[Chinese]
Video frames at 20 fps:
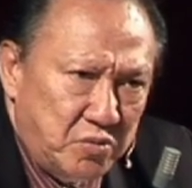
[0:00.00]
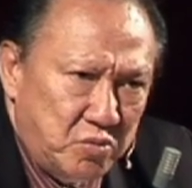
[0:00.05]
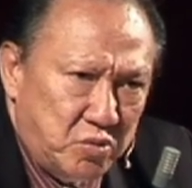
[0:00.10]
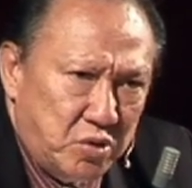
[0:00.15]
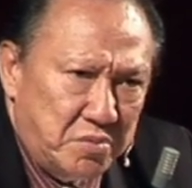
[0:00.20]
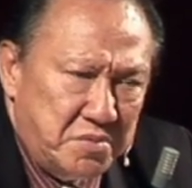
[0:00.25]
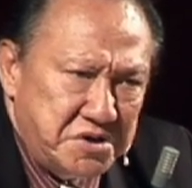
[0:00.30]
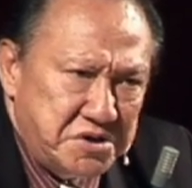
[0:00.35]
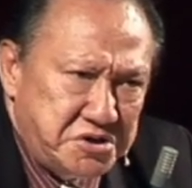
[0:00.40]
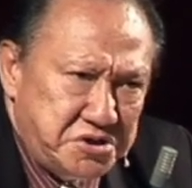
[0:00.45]

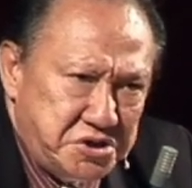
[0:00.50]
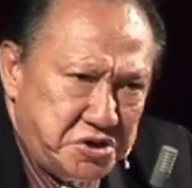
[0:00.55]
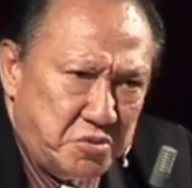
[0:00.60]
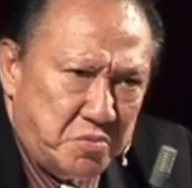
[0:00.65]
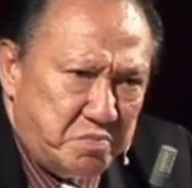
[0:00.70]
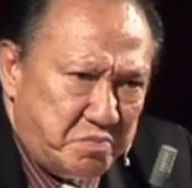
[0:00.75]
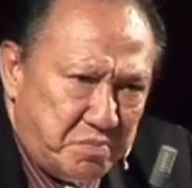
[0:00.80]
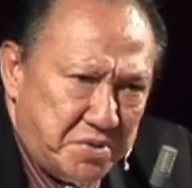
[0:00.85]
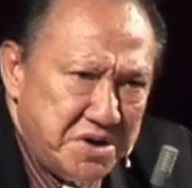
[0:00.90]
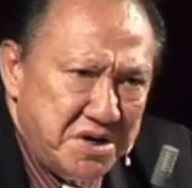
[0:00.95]
我们就
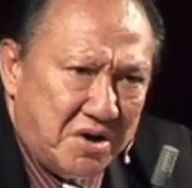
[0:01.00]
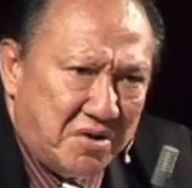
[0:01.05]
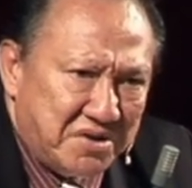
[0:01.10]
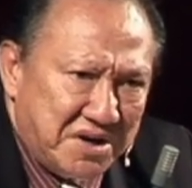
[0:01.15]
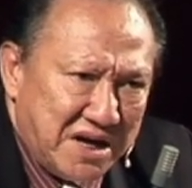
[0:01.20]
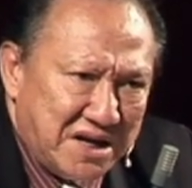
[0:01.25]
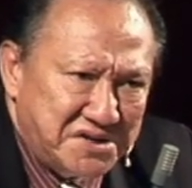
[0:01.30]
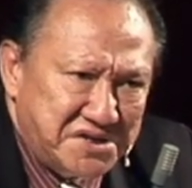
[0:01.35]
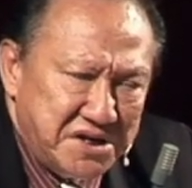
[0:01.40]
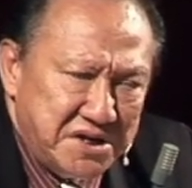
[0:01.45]
不要
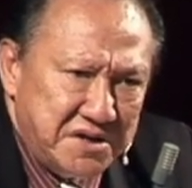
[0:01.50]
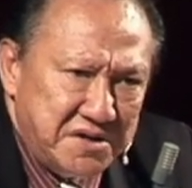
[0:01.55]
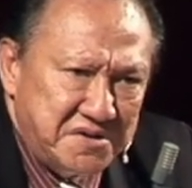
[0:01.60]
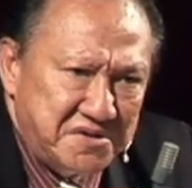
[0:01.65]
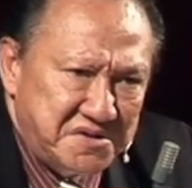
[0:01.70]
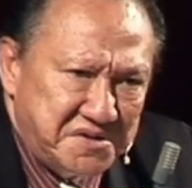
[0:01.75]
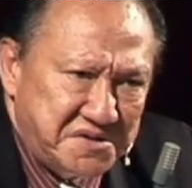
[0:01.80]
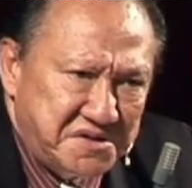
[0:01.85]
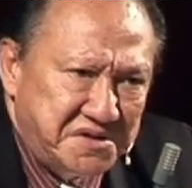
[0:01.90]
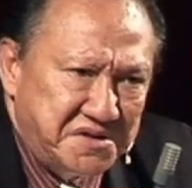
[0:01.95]
那些
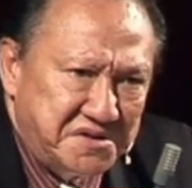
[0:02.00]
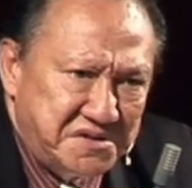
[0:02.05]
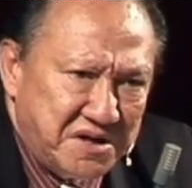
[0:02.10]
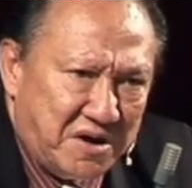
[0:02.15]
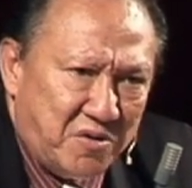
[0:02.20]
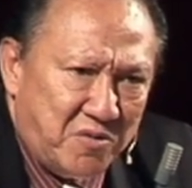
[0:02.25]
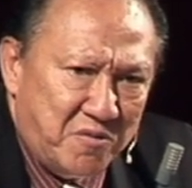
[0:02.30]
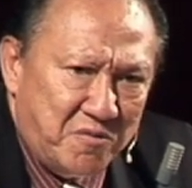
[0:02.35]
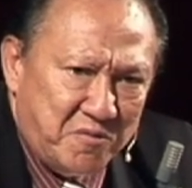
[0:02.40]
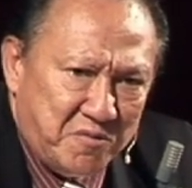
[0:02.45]
制
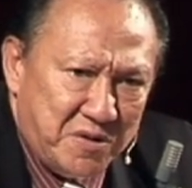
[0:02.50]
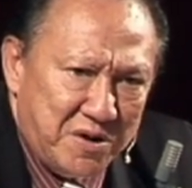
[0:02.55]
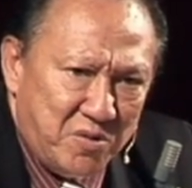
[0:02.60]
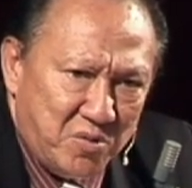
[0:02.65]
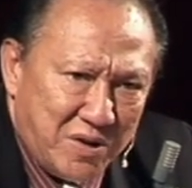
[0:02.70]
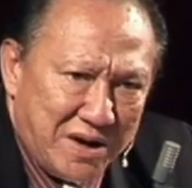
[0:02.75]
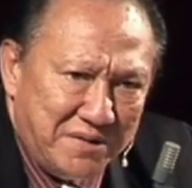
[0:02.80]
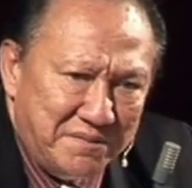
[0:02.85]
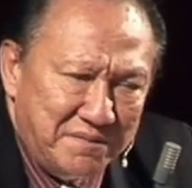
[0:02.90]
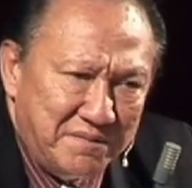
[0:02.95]
造混
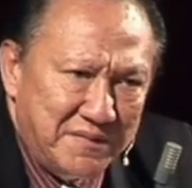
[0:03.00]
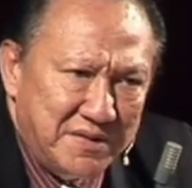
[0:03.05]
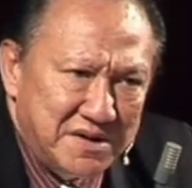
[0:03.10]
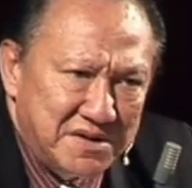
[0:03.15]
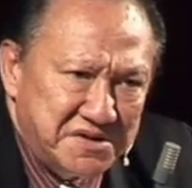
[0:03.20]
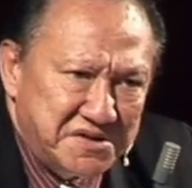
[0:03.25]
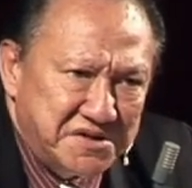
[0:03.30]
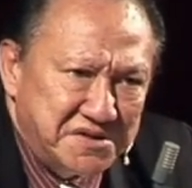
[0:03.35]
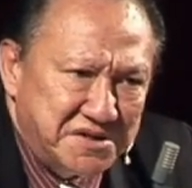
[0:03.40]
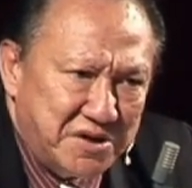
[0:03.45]
乱、
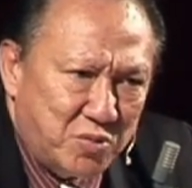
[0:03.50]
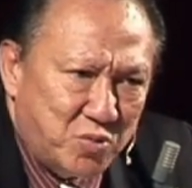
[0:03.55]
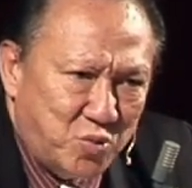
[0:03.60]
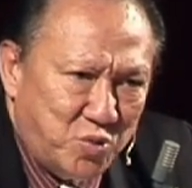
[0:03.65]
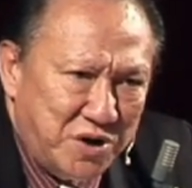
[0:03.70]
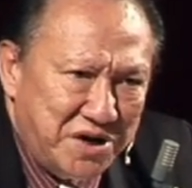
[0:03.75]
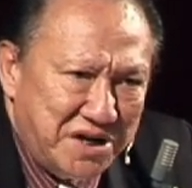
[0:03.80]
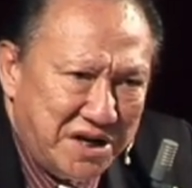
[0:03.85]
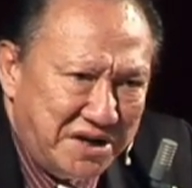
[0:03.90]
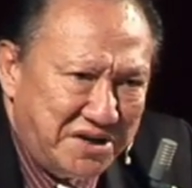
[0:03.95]
制造
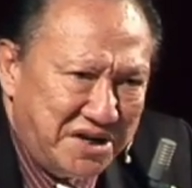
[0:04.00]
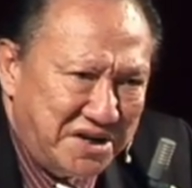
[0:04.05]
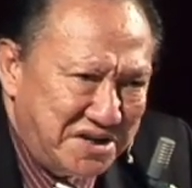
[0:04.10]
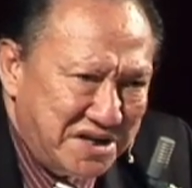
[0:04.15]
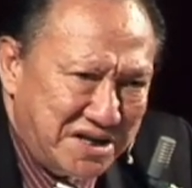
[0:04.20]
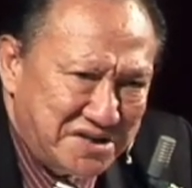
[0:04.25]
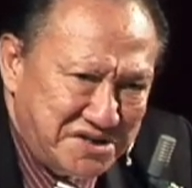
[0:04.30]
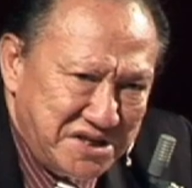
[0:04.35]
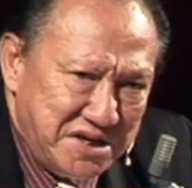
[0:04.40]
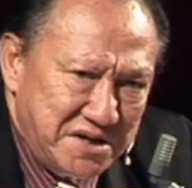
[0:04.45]
困难的
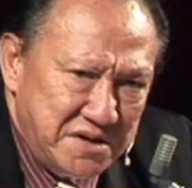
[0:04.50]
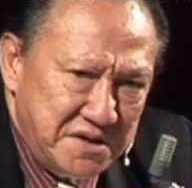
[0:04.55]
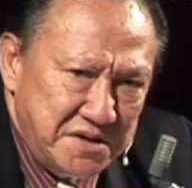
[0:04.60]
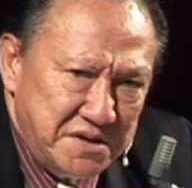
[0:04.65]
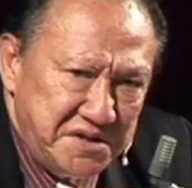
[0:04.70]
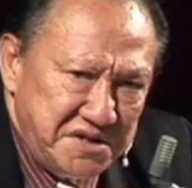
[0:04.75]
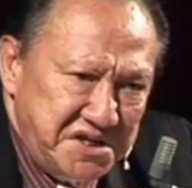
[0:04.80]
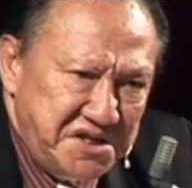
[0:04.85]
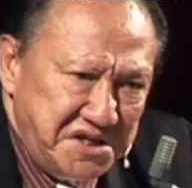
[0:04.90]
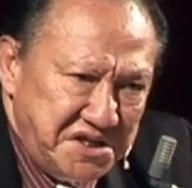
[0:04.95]
那些
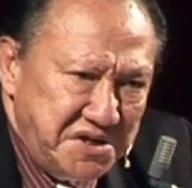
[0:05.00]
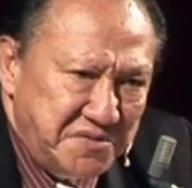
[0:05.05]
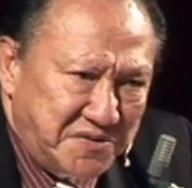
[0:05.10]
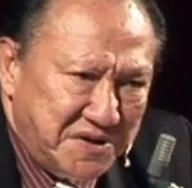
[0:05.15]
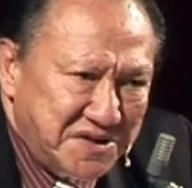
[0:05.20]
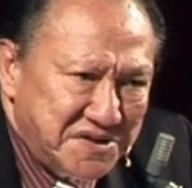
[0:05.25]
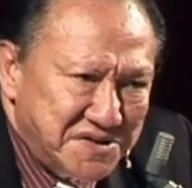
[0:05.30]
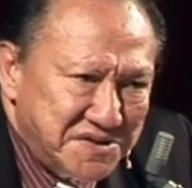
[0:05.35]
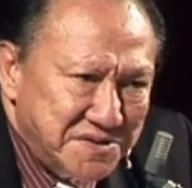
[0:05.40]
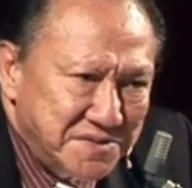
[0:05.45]
异议
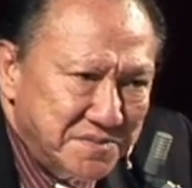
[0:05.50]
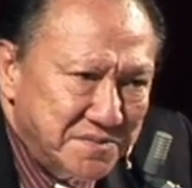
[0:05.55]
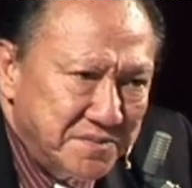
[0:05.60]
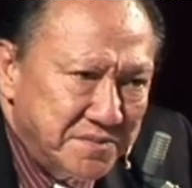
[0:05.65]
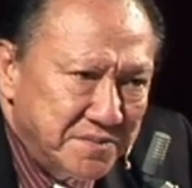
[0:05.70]
分子。